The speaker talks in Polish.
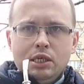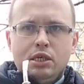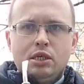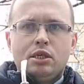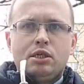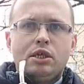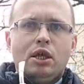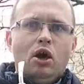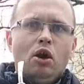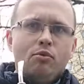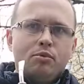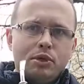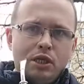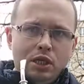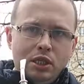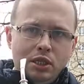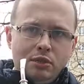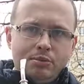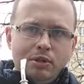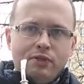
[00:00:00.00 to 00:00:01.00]
na
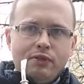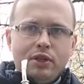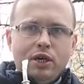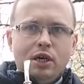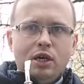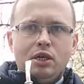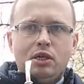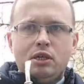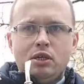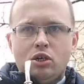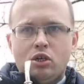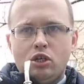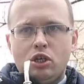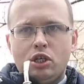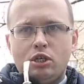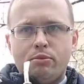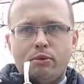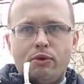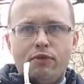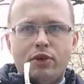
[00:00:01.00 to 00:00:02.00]
obrzędy, prawda,
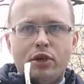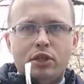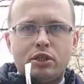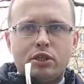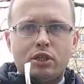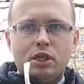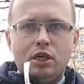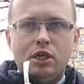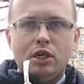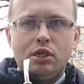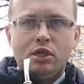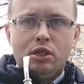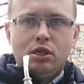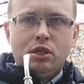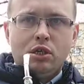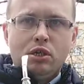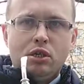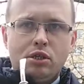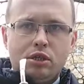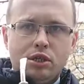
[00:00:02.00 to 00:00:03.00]
rodzimowiercze,
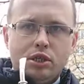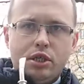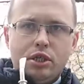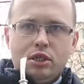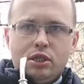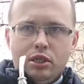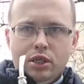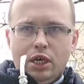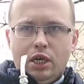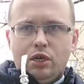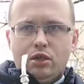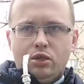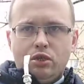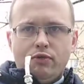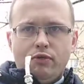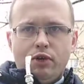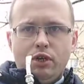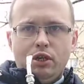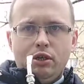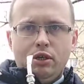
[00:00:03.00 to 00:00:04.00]
czy też jak kto
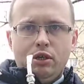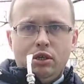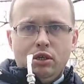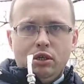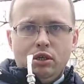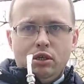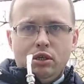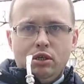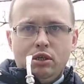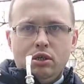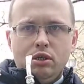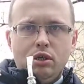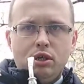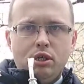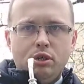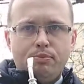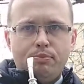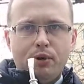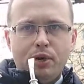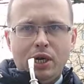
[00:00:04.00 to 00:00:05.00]
woli
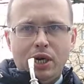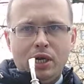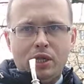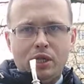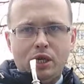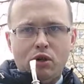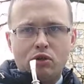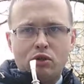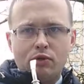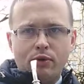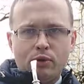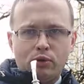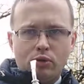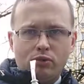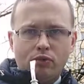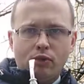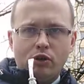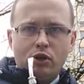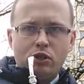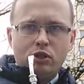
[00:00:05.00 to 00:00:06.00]
y, pogańskie. Ja używam to
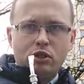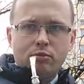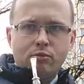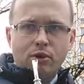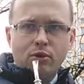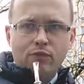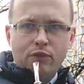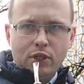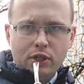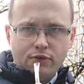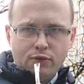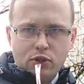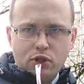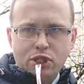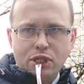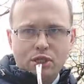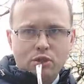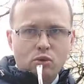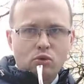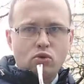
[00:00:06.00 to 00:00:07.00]
słowa rodzimowierstwo z
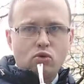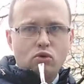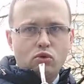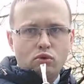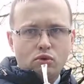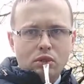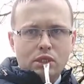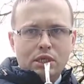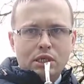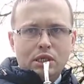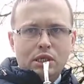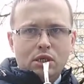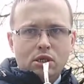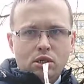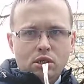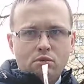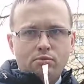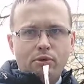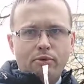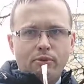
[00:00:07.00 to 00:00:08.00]
szacunku
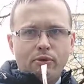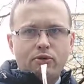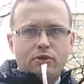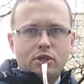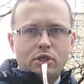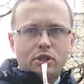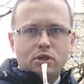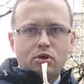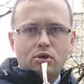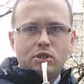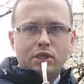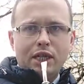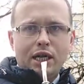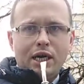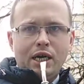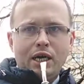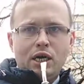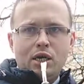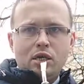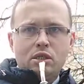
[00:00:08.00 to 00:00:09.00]
mimo wszystko
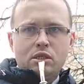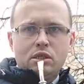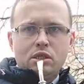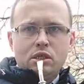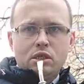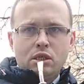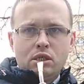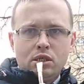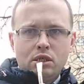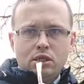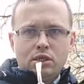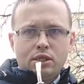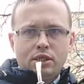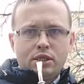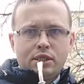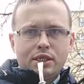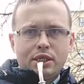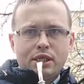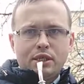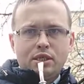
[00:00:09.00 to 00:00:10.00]
dla y, tych
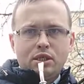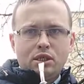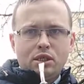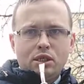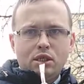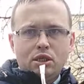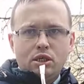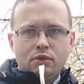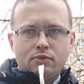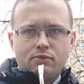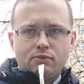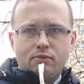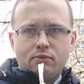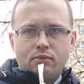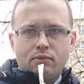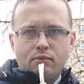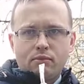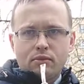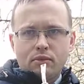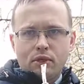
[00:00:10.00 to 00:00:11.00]
tradycji,
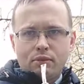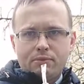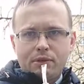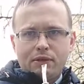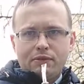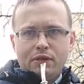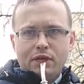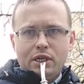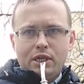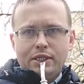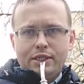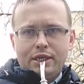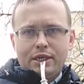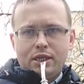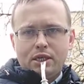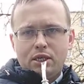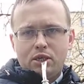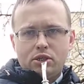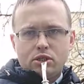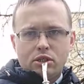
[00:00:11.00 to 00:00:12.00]
prawda,
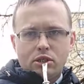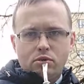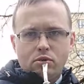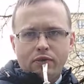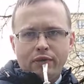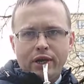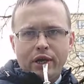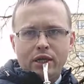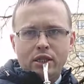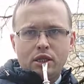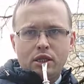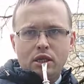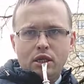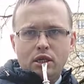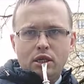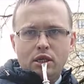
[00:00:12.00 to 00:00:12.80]
litewskich czy słowiańskich,